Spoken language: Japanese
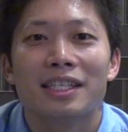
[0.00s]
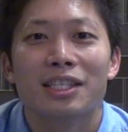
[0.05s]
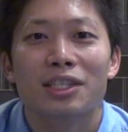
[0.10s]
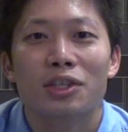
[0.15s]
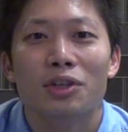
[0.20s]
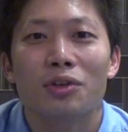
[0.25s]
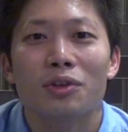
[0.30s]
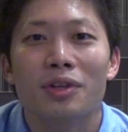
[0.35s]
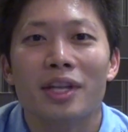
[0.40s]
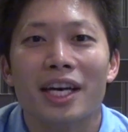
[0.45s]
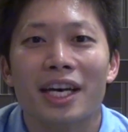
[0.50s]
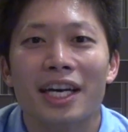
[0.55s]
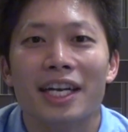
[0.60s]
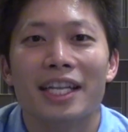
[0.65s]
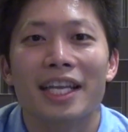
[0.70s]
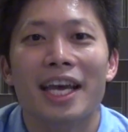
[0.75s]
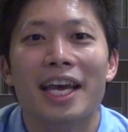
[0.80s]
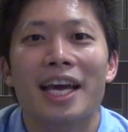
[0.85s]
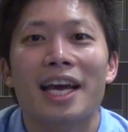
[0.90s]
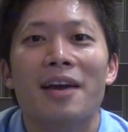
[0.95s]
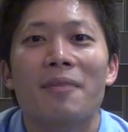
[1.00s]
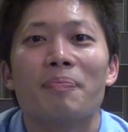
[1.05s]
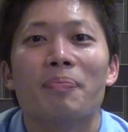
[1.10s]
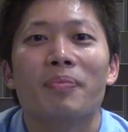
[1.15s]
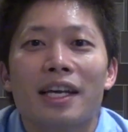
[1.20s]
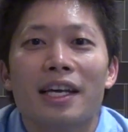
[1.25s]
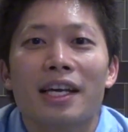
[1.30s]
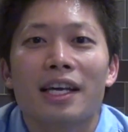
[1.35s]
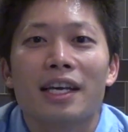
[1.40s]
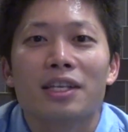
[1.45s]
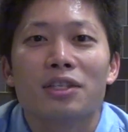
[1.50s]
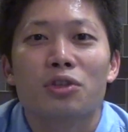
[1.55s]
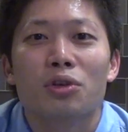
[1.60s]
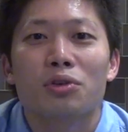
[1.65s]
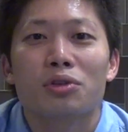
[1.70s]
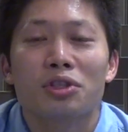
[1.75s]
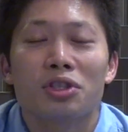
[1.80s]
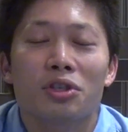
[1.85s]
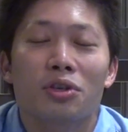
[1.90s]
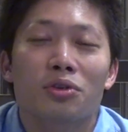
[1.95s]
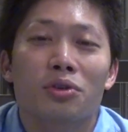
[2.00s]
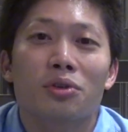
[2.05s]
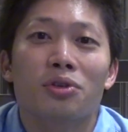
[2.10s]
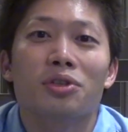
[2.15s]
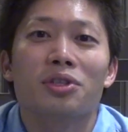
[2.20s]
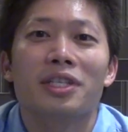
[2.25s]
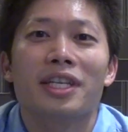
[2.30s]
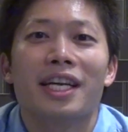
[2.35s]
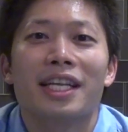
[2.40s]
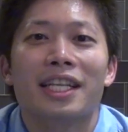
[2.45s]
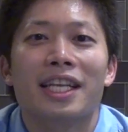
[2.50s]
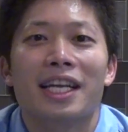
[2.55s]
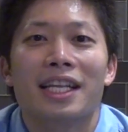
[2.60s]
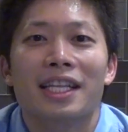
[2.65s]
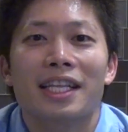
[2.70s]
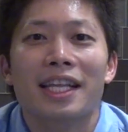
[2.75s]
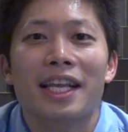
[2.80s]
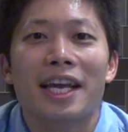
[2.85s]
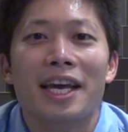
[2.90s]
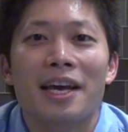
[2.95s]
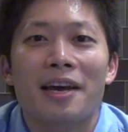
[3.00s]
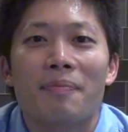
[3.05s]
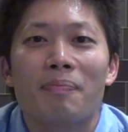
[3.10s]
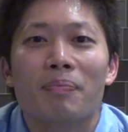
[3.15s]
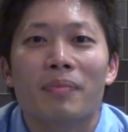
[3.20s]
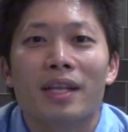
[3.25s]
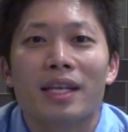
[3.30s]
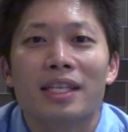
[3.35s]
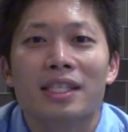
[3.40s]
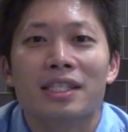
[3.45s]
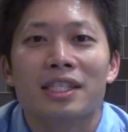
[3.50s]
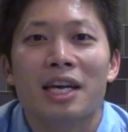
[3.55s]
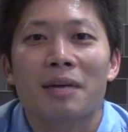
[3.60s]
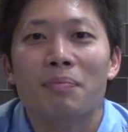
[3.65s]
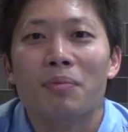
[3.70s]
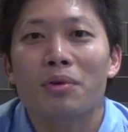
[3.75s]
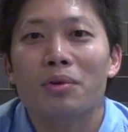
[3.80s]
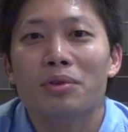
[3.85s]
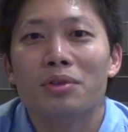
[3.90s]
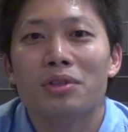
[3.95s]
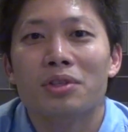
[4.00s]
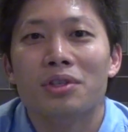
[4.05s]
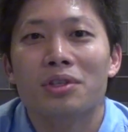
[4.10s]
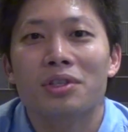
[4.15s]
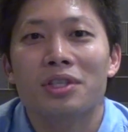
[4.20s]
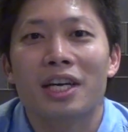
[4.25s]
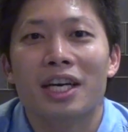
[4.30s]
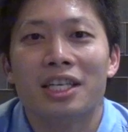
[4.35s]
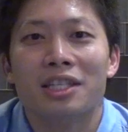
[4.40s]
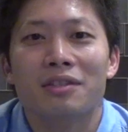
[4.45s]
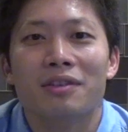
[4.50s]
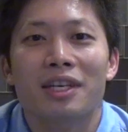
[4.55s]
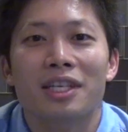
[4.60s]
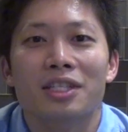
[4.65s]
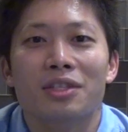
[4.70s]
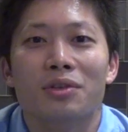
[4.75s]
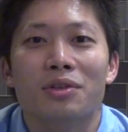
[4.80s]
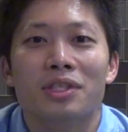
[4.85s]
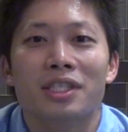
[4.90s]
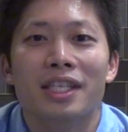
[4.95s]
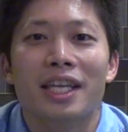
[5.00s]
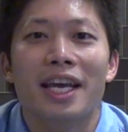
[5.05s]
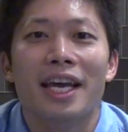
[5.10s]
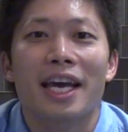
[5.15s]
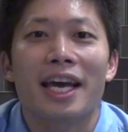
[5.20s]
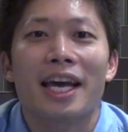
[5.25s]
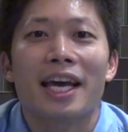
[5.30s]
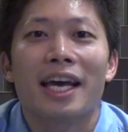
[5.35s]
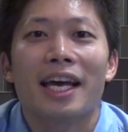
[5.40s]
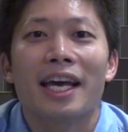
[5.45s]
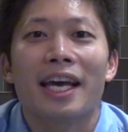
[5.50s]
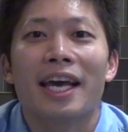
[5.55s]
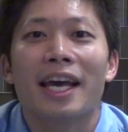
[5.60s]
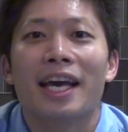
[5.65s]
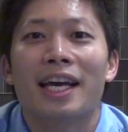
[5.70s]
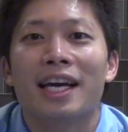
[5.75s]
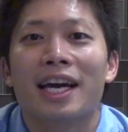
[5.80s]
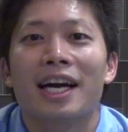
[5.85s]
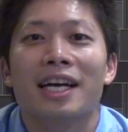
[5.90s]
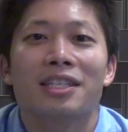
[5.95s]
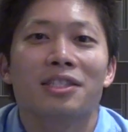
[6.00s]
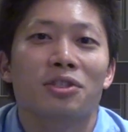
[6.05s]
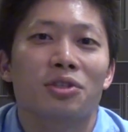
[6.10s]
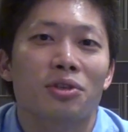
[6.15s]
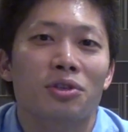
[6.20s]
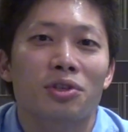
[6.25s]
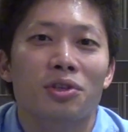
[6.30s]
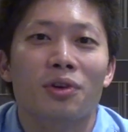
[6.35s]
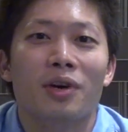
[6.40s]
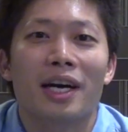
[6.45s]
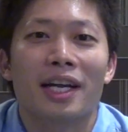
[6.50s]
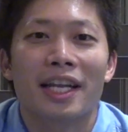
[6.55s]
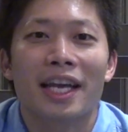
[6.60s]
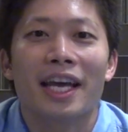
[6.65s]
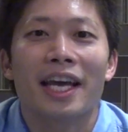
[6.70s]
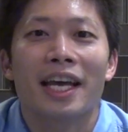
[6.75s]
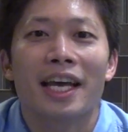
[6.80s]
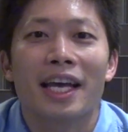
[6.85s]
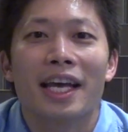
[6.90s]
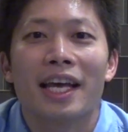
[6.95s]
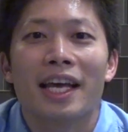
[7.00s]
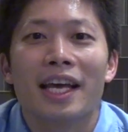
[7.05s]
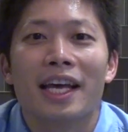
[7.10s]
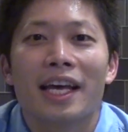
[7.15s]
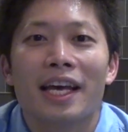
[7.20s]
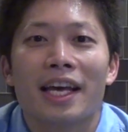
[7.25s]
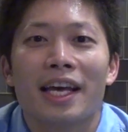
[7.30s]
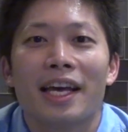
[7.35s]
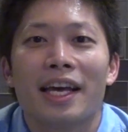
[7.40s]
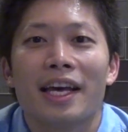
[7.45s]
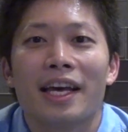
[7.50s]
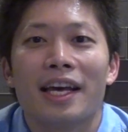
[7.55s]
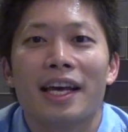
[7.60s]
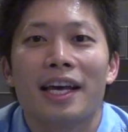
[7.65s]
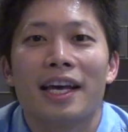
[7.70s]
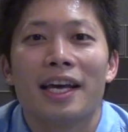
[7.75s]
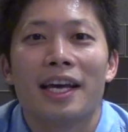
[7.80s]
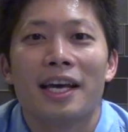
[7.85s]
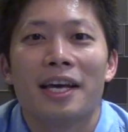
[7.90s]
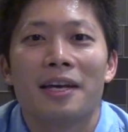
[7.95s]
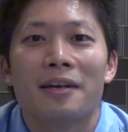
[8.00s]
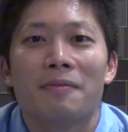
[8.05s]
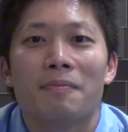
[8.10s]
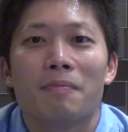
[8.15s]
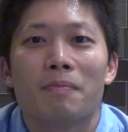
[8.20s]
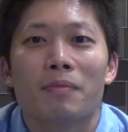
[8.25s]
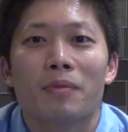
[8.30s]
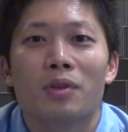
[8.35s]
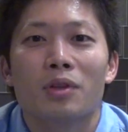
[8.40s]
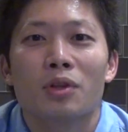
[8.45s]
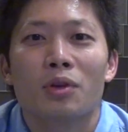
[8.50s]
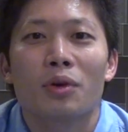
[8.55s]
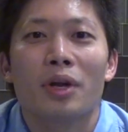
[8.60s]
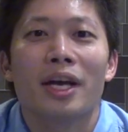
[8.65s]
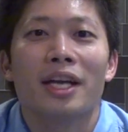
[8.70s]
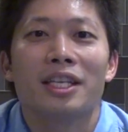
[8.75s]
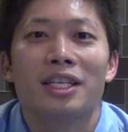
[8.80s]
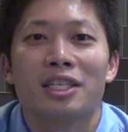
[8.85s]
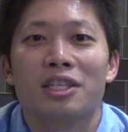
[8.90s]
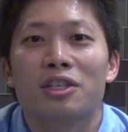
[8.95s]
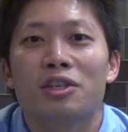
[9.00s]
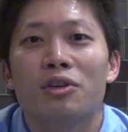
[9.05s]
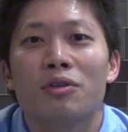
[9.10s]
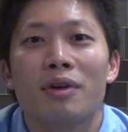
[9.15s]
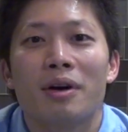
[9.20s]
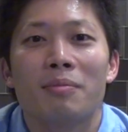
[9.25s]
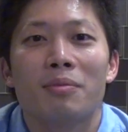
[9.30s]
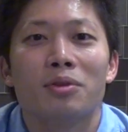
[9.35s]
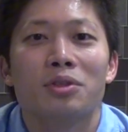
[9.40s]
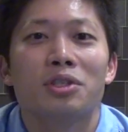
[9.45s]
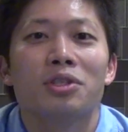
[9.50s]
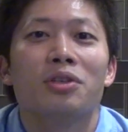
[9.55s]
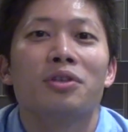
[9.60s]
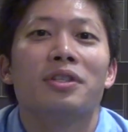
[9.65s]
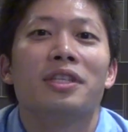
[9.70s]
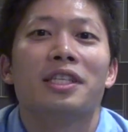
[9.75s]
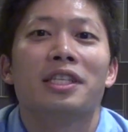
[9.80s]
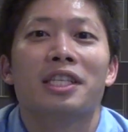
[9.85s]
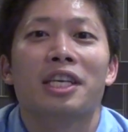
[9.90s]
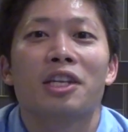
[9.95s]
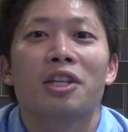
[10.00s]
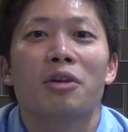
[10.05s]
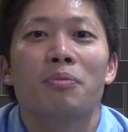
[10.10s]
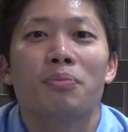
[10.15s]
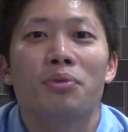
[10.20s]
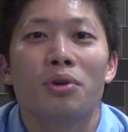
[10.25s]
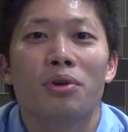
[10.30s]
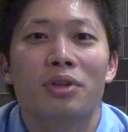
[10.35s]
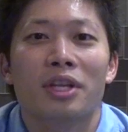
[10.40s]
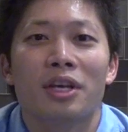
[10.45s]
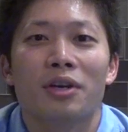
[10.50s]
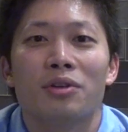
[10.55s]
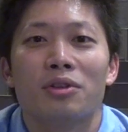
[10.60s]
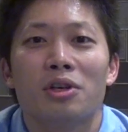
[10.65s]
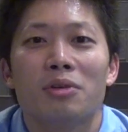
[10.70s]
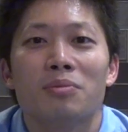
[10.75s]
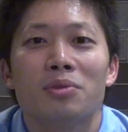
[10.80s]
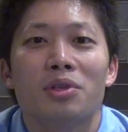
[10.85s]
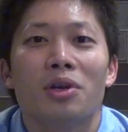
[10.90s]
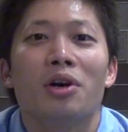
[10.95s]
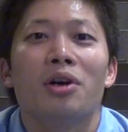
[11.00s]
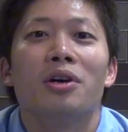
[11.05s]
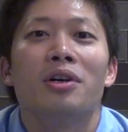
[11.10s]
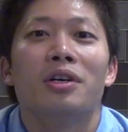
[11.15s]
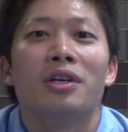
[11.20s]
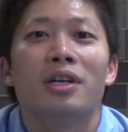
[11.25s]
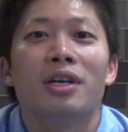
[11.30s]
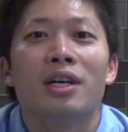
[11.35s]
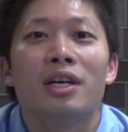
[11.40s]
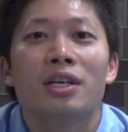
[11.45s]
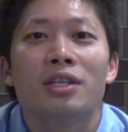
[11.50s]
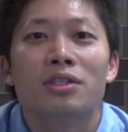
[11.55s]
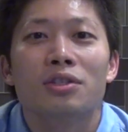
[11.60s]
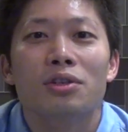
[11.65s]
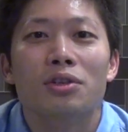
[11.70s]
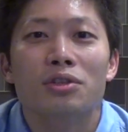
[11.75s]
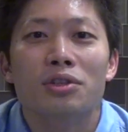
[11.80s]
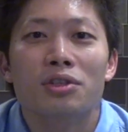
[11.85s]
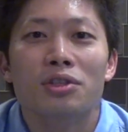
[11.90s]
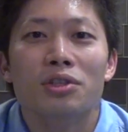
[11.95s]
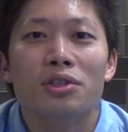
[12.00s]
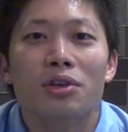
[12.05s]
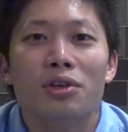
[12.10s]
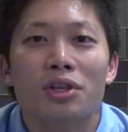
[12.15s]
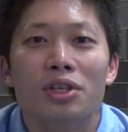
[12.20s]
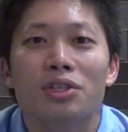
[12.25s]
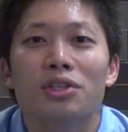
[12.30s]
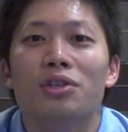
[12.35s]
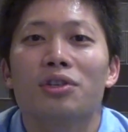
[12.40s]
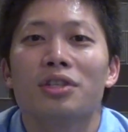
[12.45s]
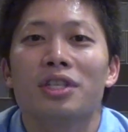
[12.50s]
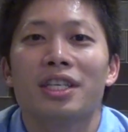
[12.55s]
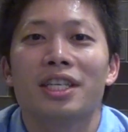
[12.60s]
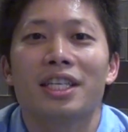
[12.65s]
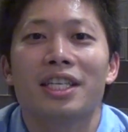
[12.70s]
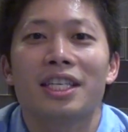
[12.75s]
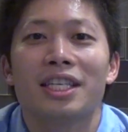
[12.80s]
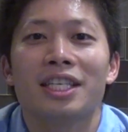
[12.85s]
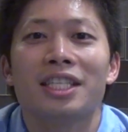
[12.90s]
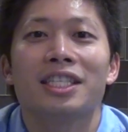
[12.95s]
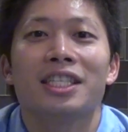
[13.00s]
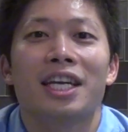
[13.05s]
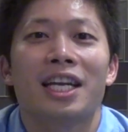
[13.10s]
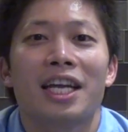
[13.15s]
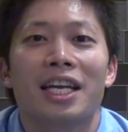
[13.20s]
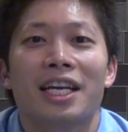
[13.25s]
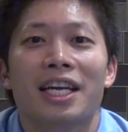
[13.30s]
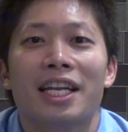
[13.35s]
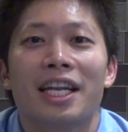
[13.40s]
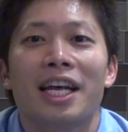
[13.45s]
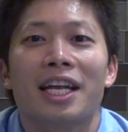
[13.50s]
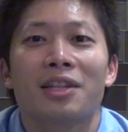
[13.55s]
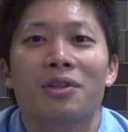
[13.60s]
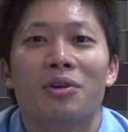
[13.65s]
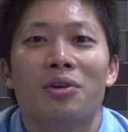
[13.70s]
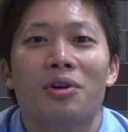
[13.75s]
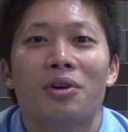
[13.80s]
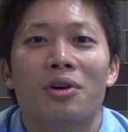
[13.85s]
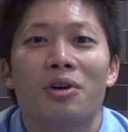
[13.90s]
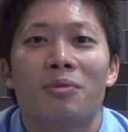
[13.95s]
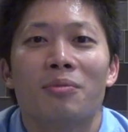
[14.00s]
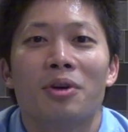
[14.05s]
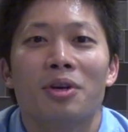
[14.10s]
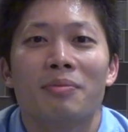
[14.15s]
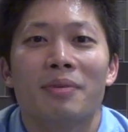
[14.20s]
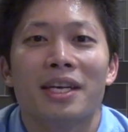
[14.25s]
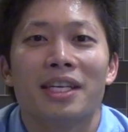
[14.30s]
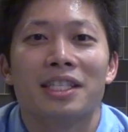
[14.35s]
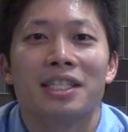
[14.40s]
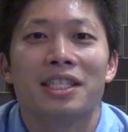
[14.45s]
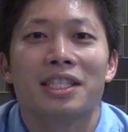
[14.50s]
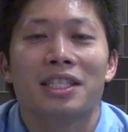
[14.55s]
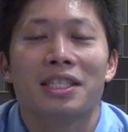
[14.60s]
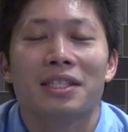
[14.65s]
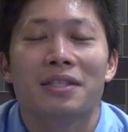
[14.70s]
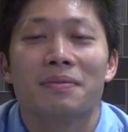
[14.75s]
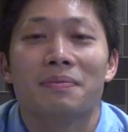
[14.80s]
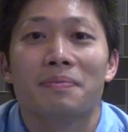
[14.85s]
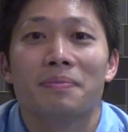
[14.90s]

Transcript: でその中で食事をとるにあたってサポートする役割として、えー、間食とかねえー、トレーニング後はもちろんですけどプロテインを飲むとそうすると非常にいいんじゃないかなと思います